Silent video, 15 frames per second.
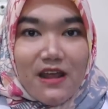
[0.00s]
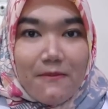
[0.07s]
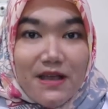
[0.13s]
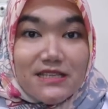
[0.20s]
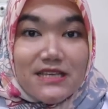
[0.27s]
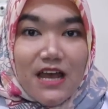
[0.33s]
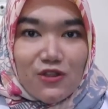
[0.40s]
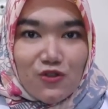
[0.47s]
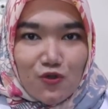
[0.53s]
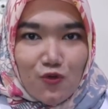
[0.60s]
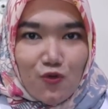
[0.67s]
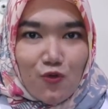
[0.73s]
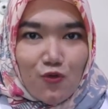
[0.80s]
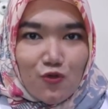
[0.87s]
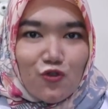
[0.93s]
irama
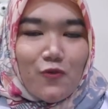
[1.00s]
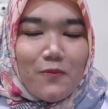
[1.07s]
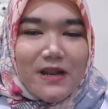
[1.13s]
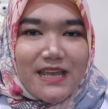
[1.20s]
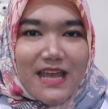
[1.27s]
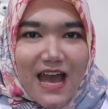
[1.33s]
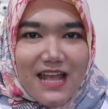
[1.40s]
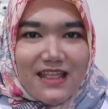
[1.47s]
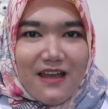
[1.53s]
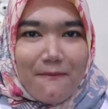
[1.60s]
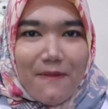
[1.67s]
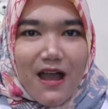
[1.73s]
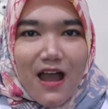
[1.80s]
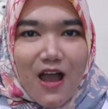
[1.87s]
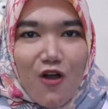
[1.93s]
jantung untuk melihat
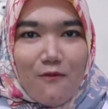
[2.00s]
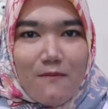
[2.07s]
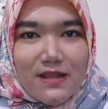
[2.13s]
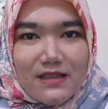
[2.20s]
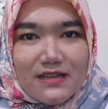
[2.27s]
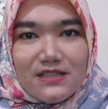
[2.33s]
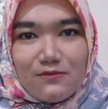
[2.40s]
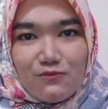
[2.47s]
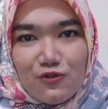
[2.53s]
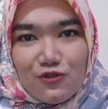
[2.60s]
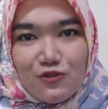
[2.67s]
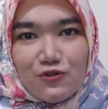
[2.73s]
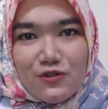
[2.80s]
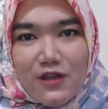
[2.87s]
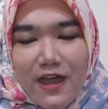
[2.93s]
apakah obat
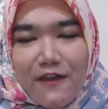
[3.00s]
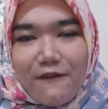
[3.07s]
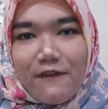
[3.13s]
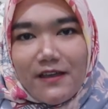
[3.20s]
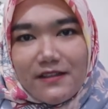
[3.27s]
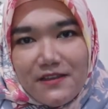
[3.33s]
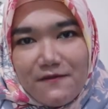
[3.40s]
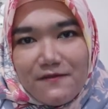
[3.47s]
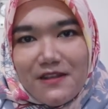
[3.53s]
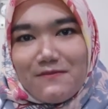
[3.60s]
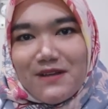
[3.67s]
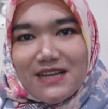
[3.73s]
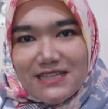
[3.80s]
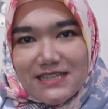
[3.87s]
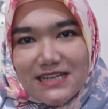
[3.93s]
tersebut sudah efektif
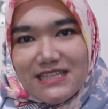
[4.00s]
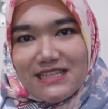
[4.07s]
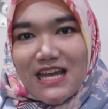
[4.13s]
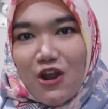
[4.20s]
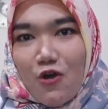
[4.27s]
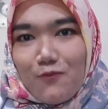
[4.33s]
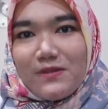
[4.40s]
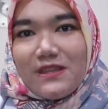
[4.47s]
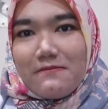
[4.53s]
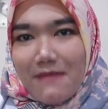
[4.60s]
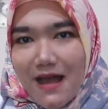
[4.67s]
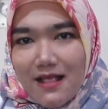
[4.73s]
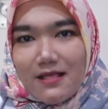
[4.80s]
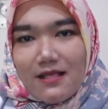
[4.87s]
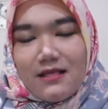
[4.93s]
dan bekerja secara
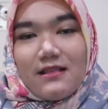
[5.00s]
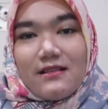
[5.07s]
optimal.